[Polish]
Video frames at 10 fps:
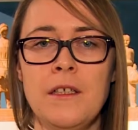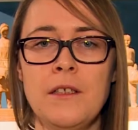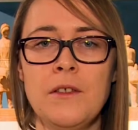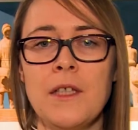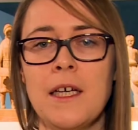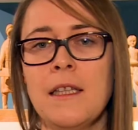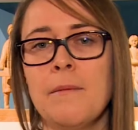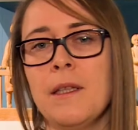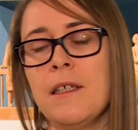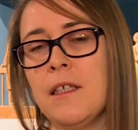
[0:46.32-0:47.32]
jest to taka
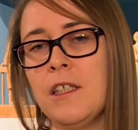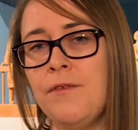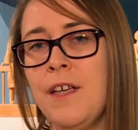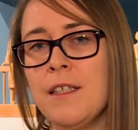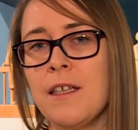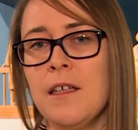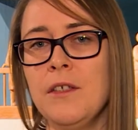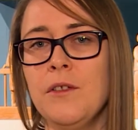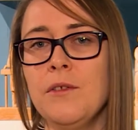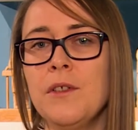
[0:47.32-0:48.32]
tematyka świecka,
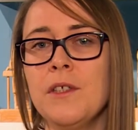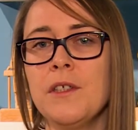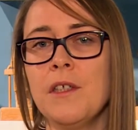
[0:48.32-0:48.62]
jest to dosyć